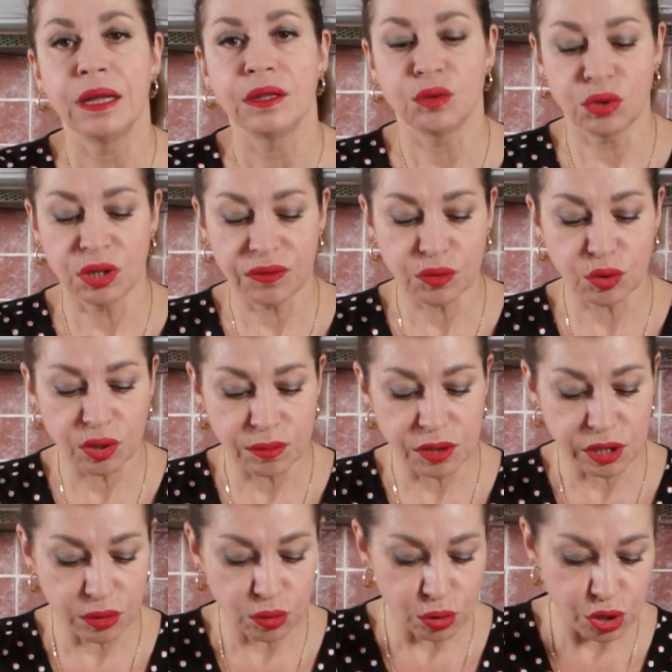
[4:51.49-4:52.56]
Но ни в коем
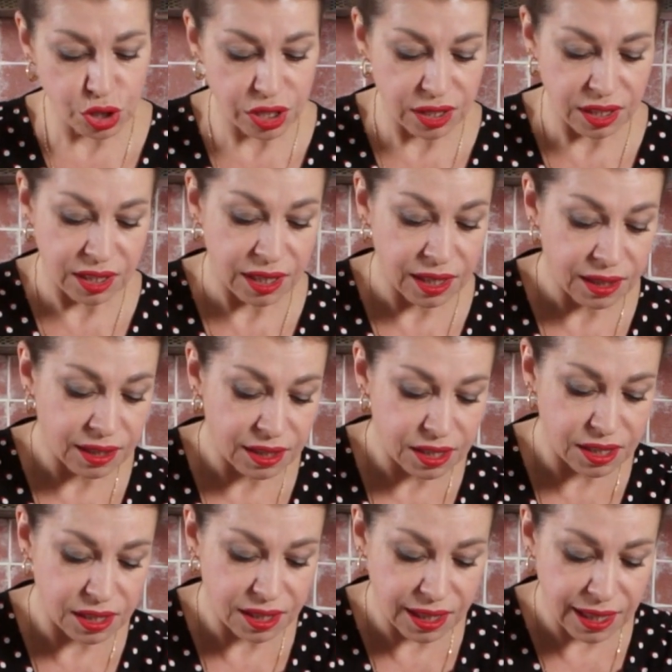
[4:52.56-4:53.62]
случае не
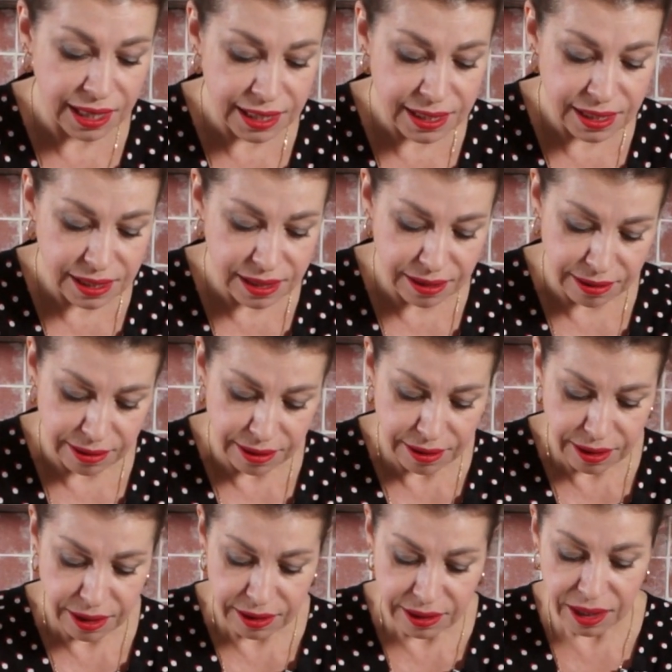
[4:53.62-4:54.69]
натирайте
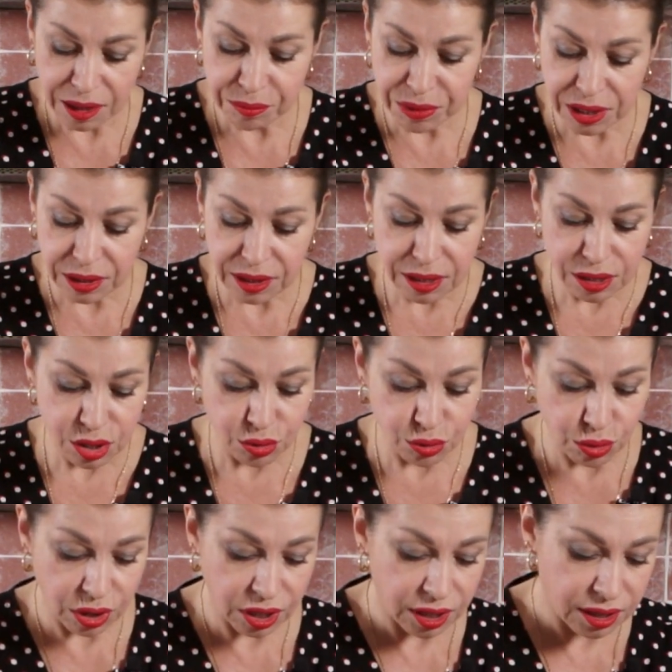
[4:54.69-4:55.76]
на мелкой
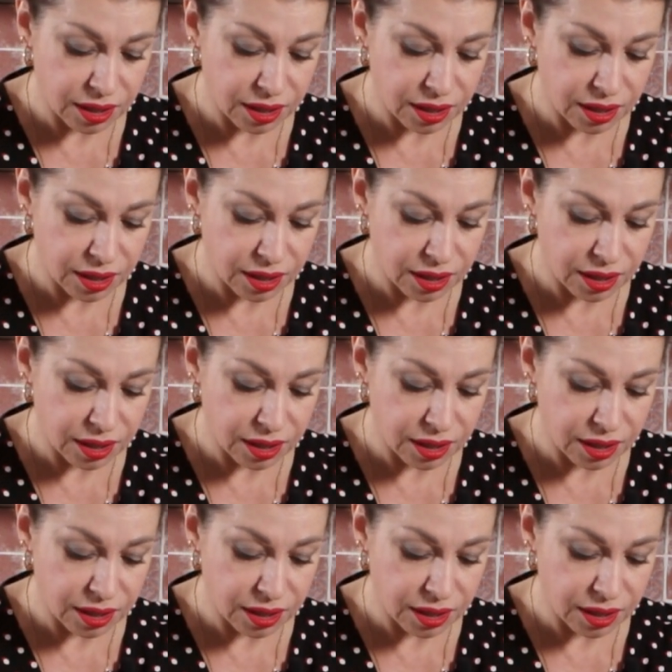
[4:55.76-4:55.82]
терке.